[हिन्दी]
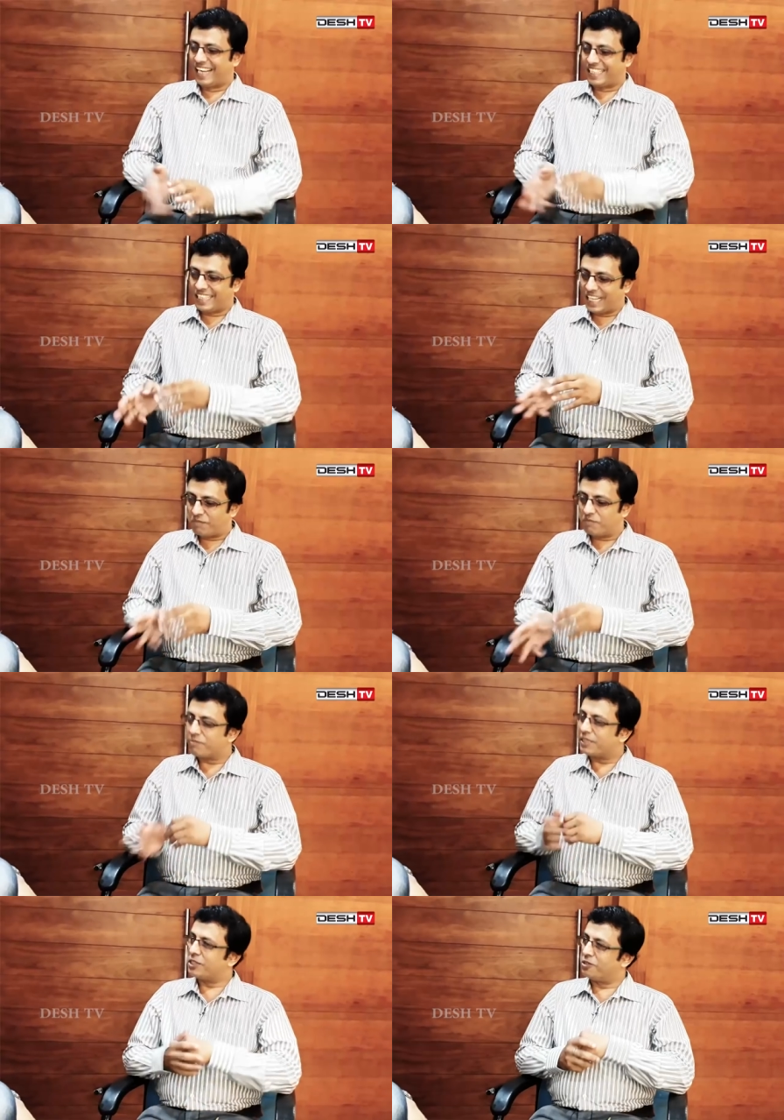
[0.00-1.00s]
अच्छा एल्बम के
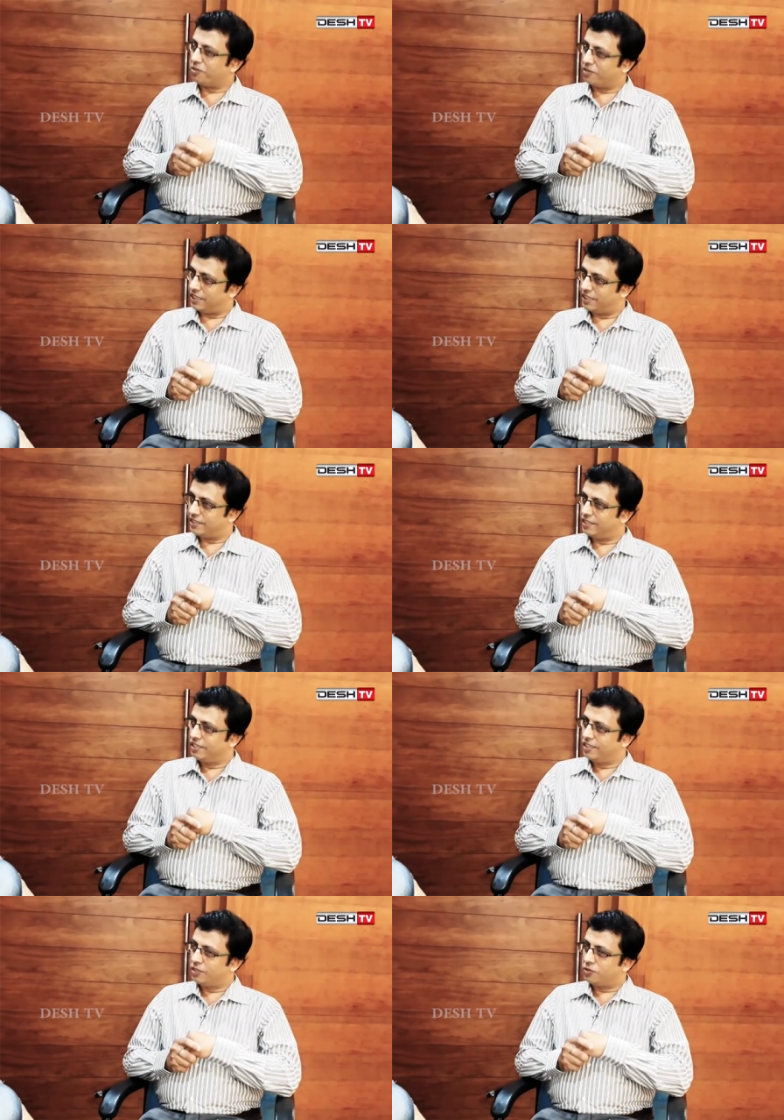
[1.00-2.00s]
जो दौर रही
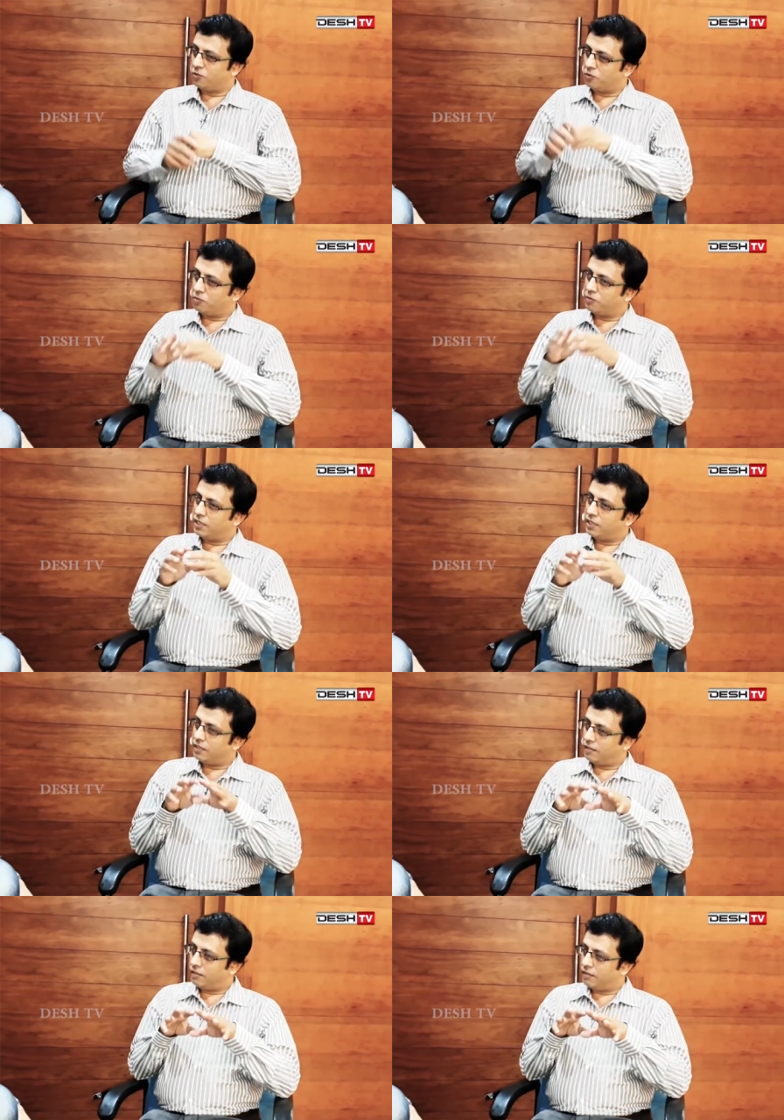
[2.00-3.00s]
तो ओमे
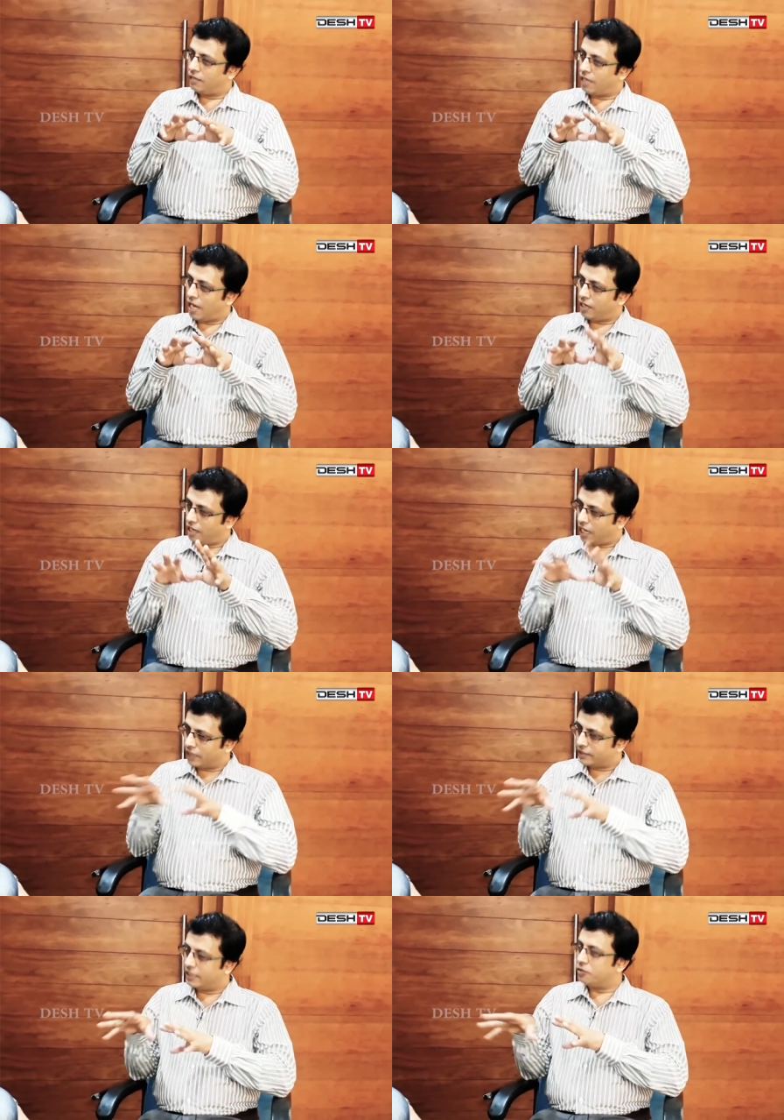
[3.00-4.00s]
और आज
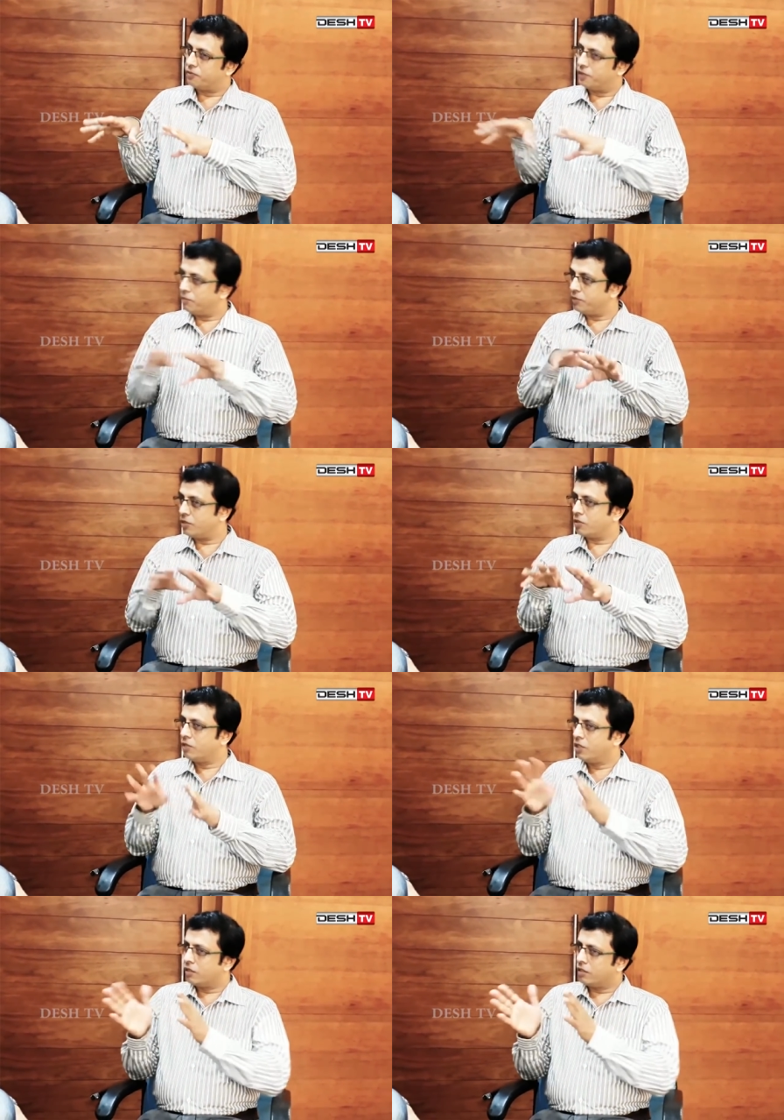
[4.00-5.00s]
के जो फिल्मी दौर
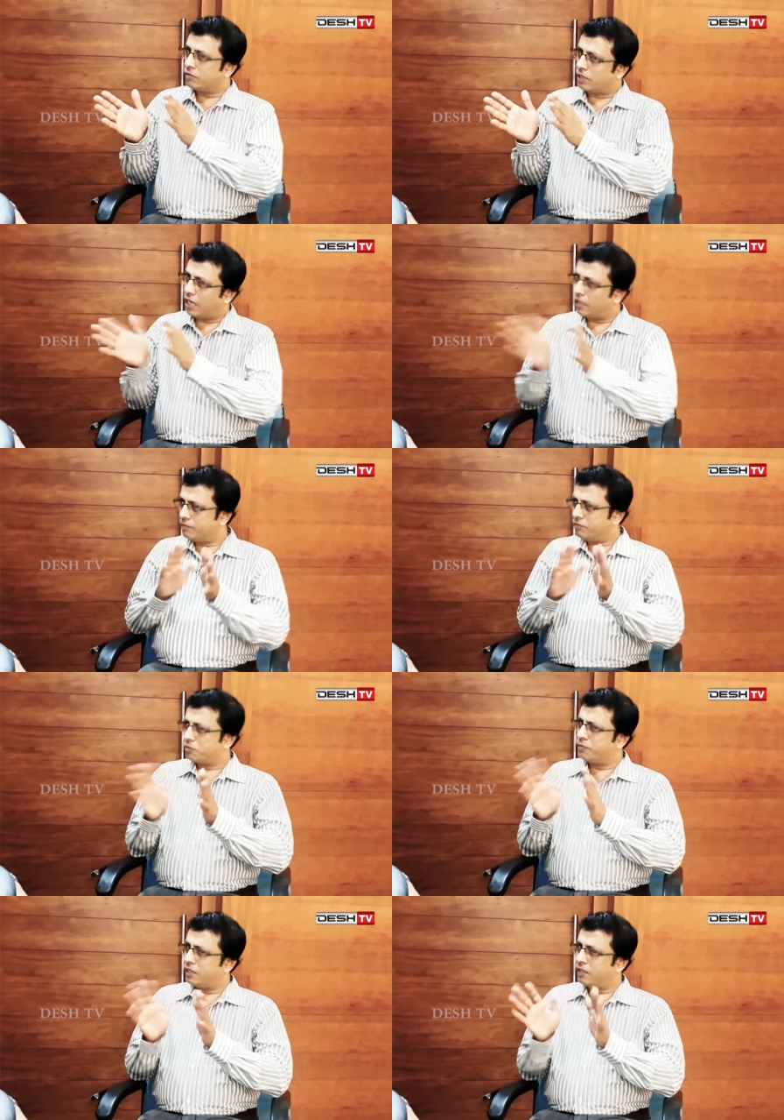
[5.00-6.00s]
का
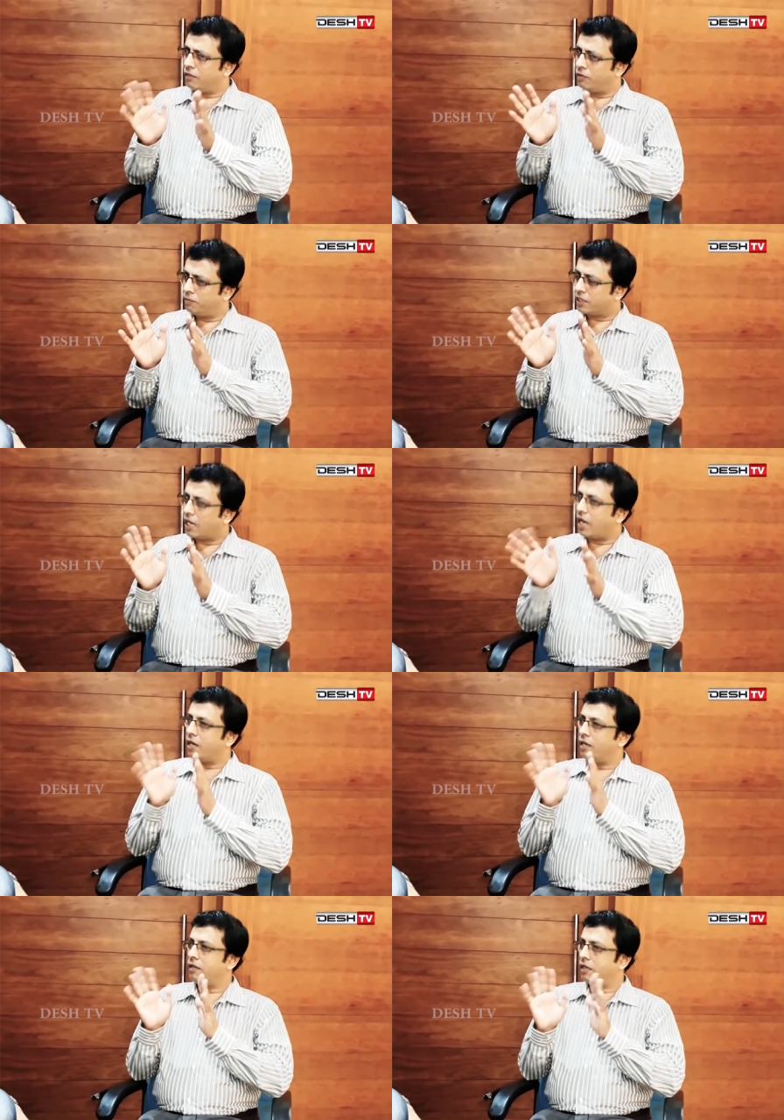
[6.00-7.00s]
उसमें ओमे का
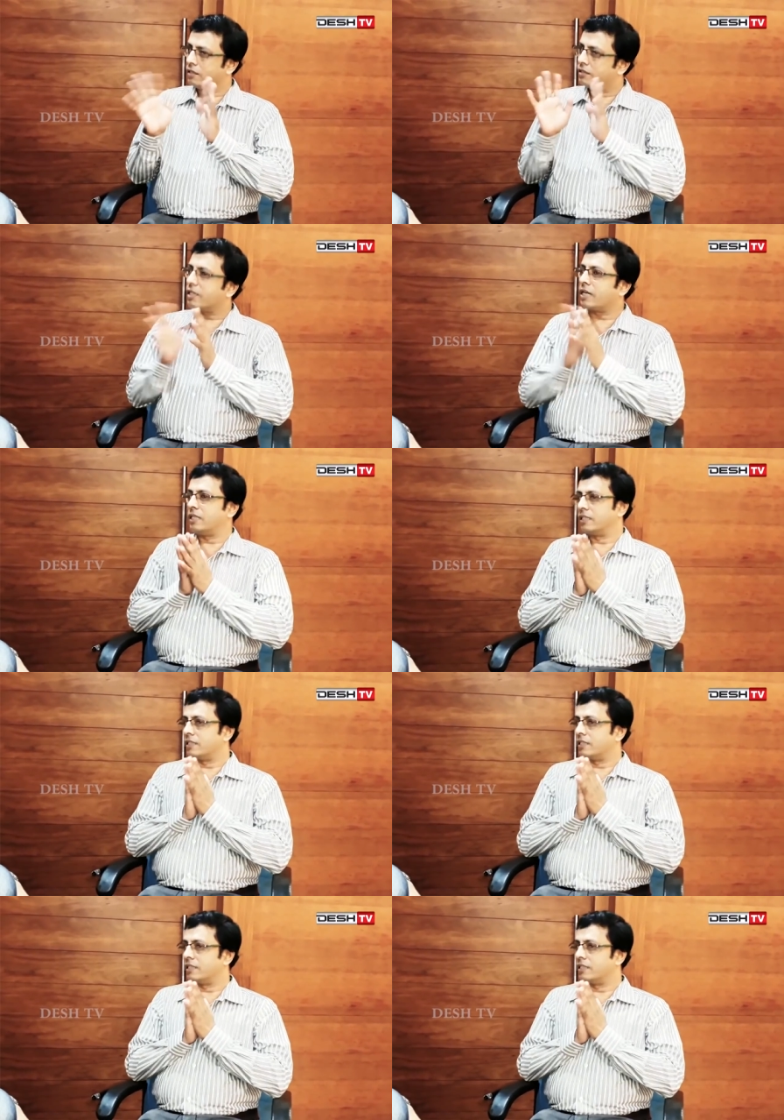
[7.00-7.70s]
अंतर का दिख